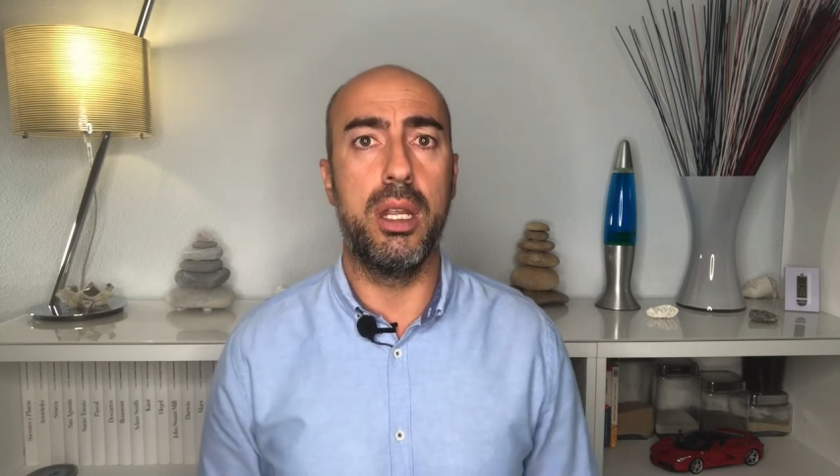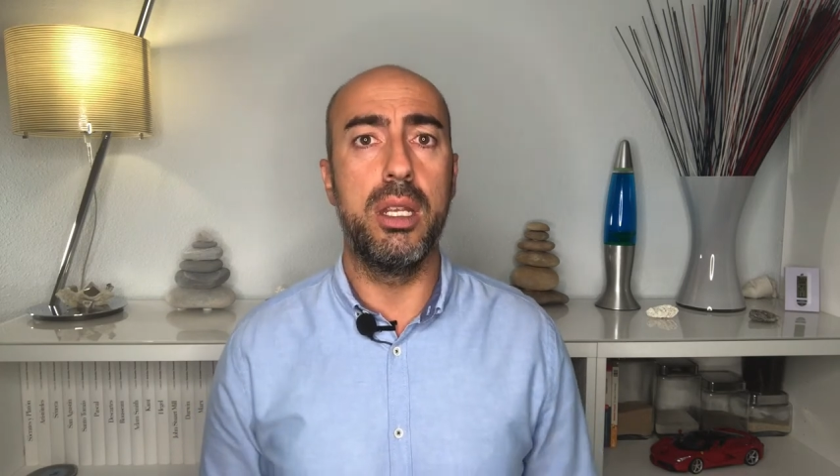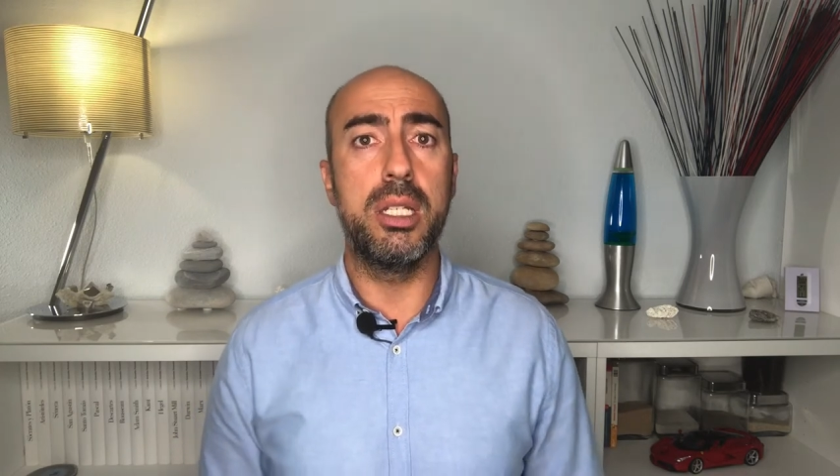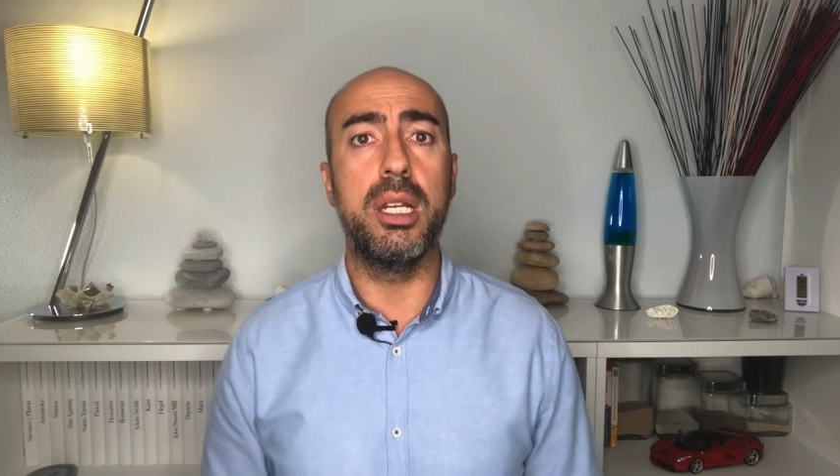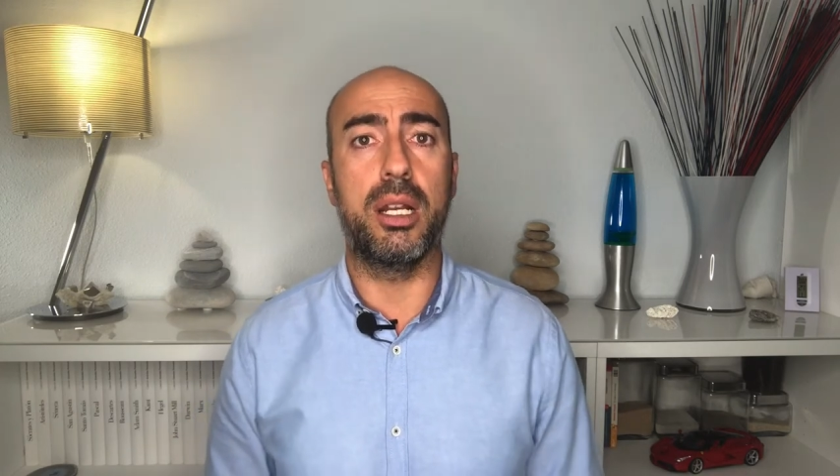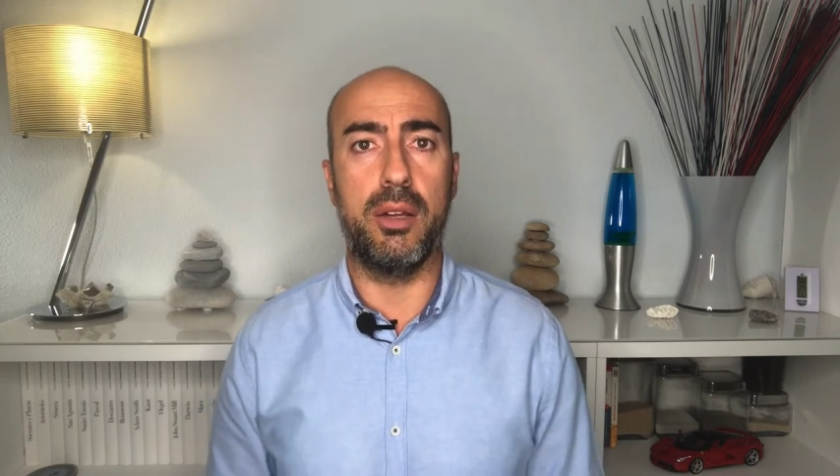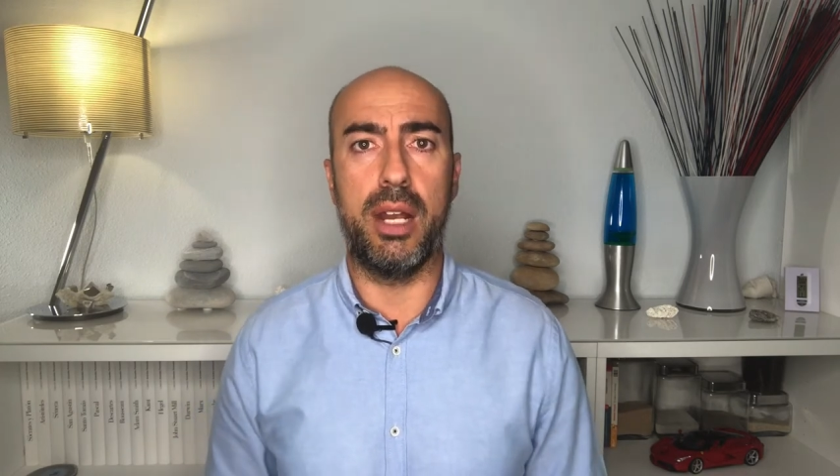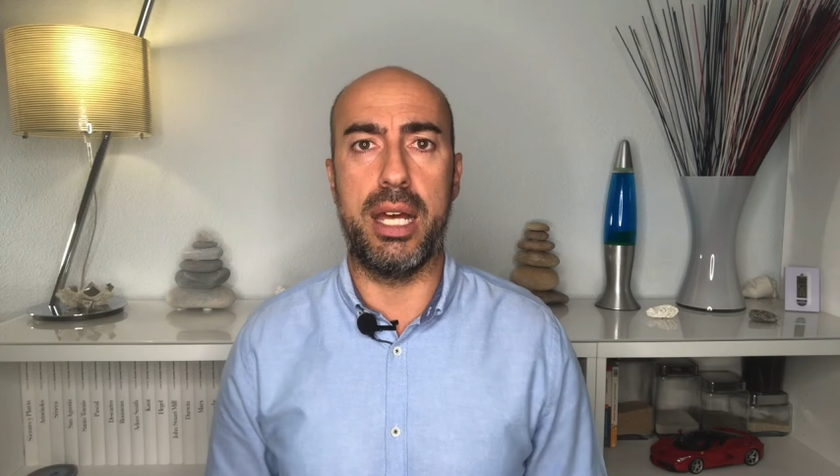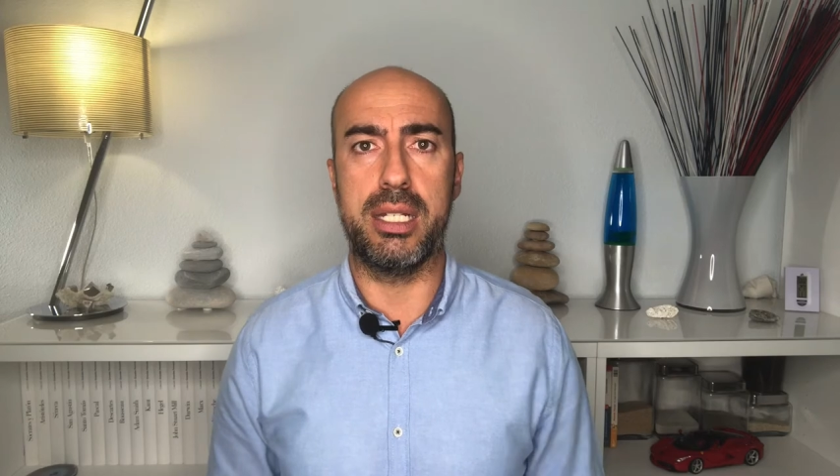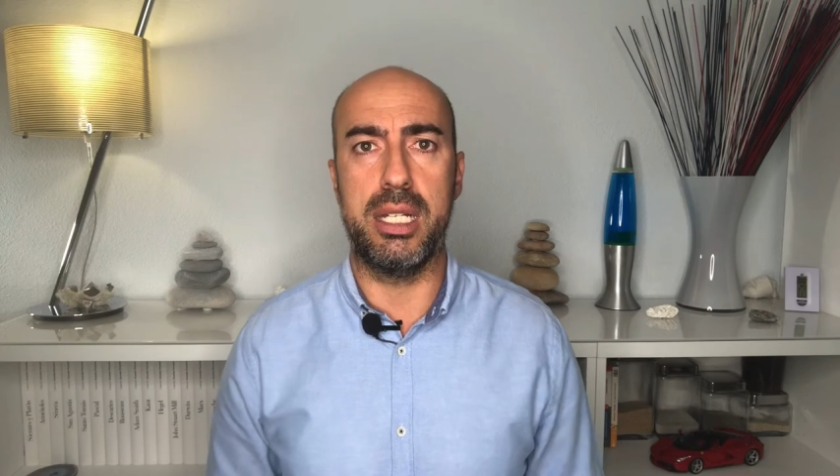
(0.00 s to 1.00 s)
sin
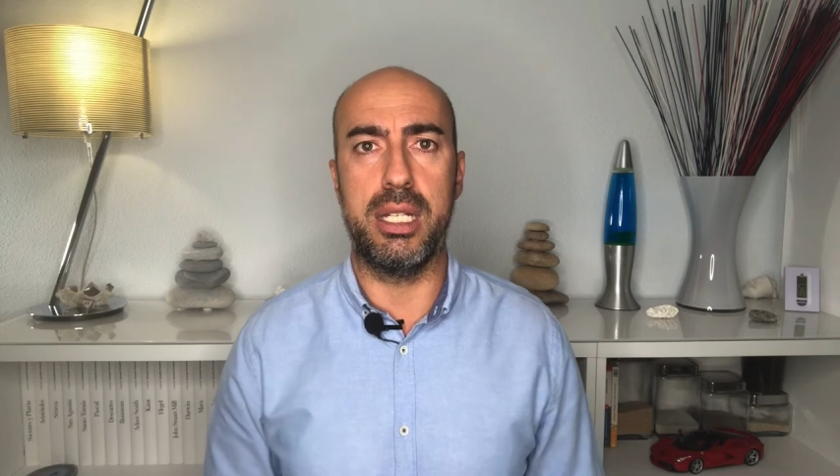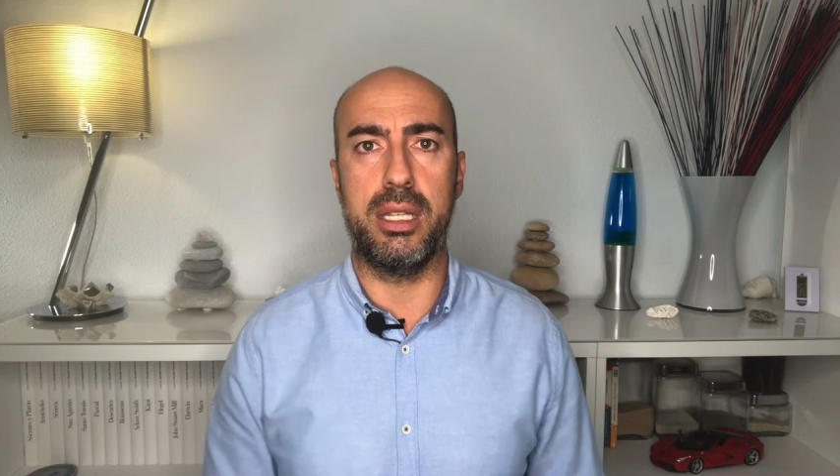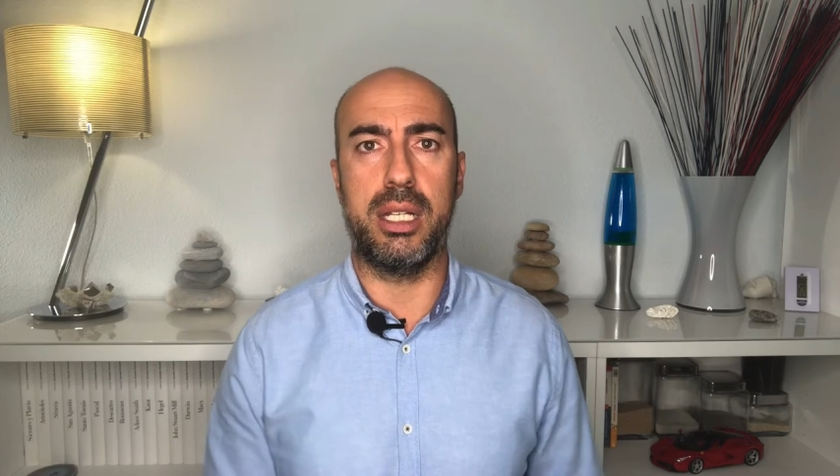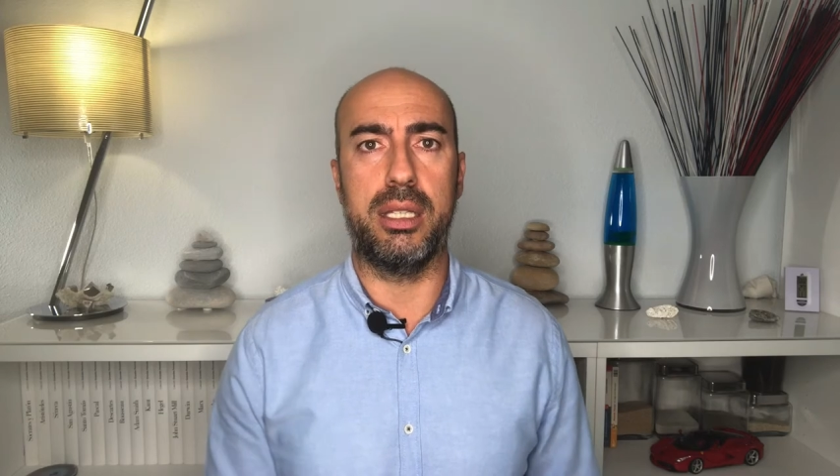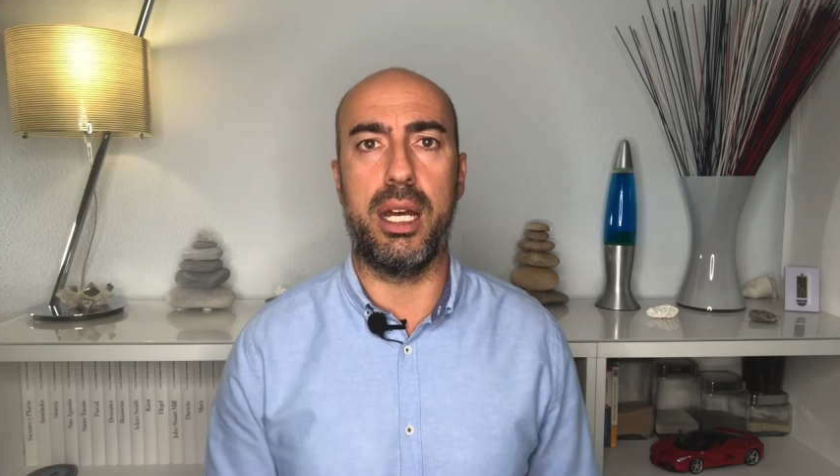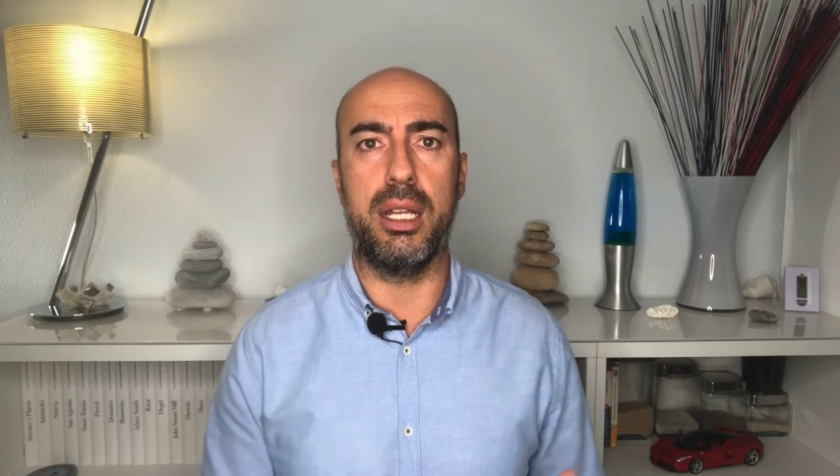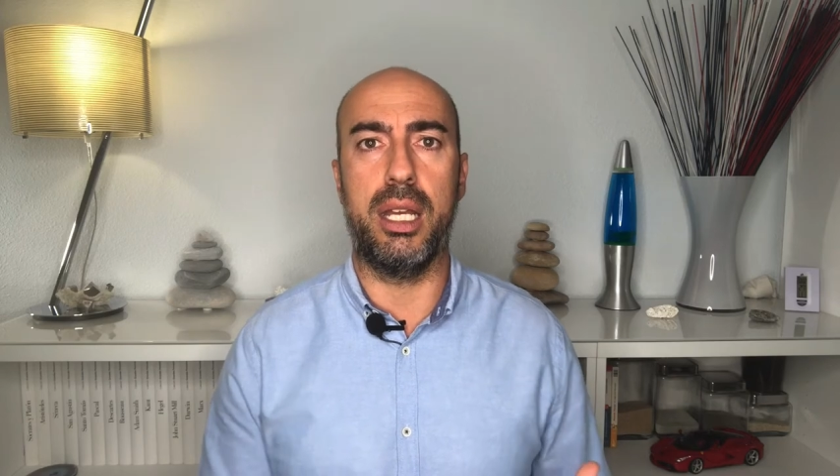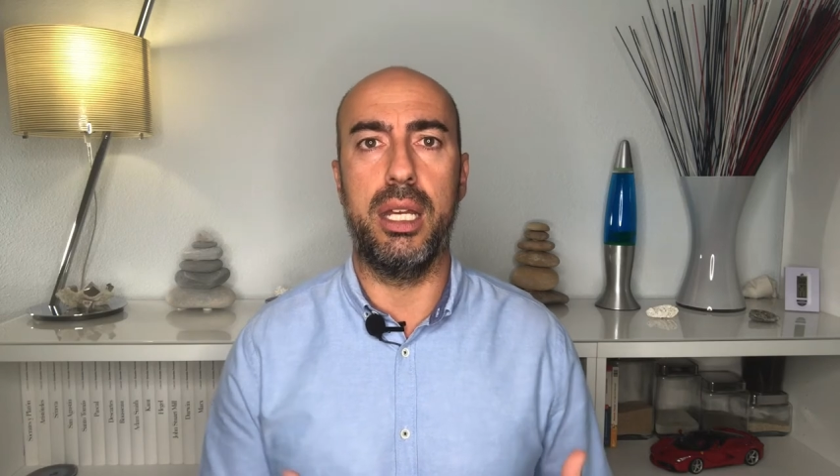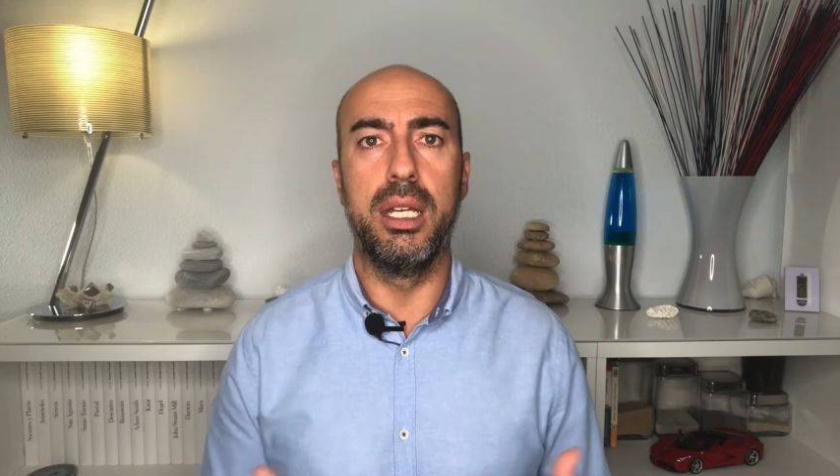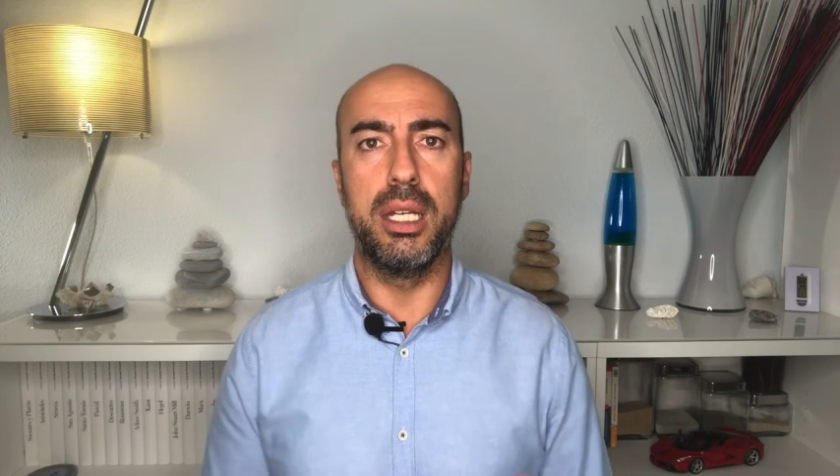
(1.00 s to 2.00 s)
rebelarse, sin tratar de,